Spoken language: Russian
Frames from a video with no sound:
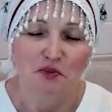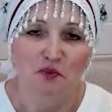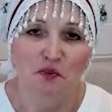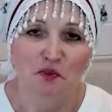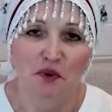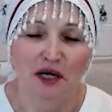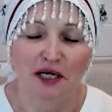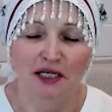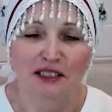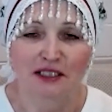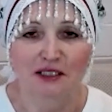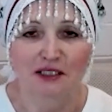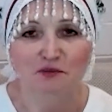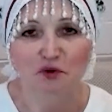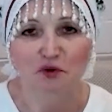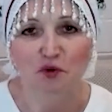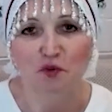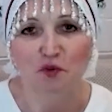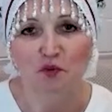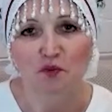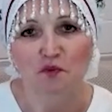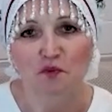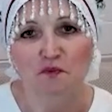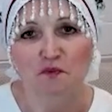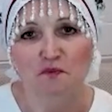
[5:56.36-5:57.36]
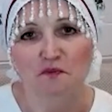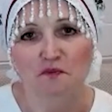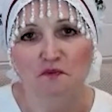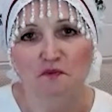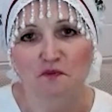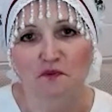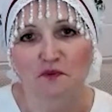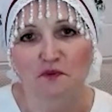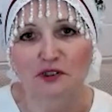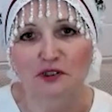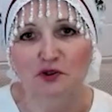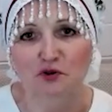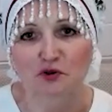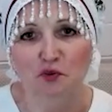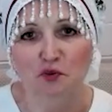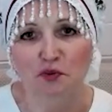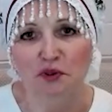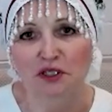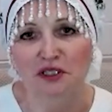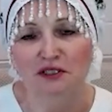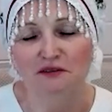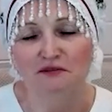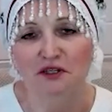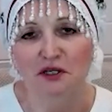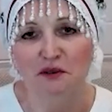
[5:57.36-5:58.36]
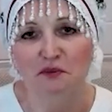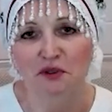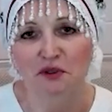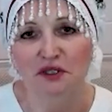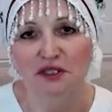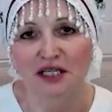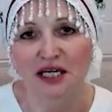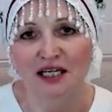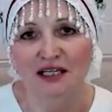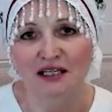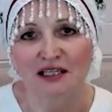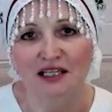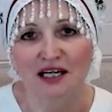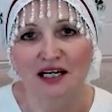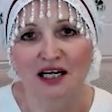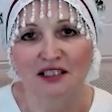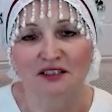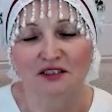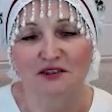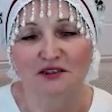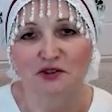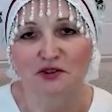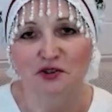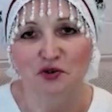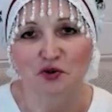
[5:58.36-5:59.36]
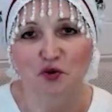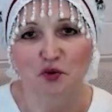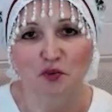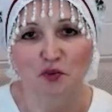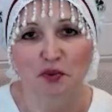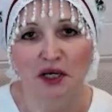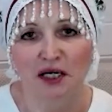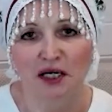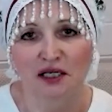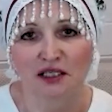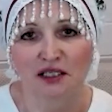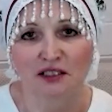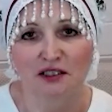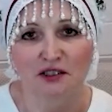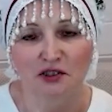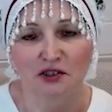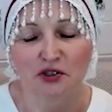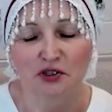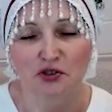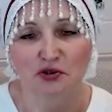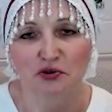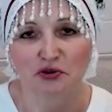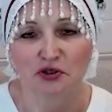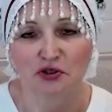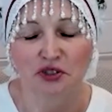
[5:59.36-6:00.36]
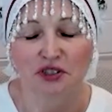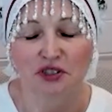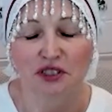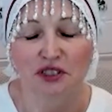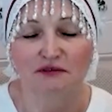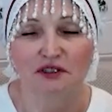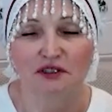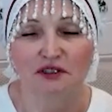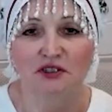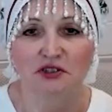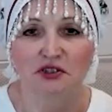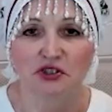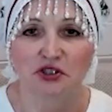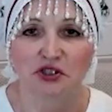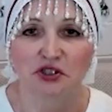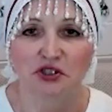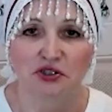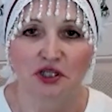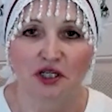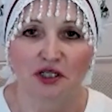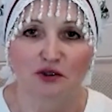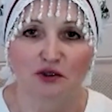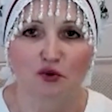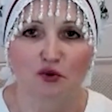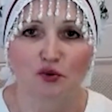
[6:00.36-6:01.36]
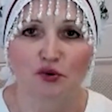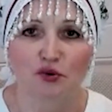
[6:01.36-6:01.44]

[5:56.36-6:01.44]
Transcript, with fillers: Поэтому наступили времена, они наступали, что человек начинал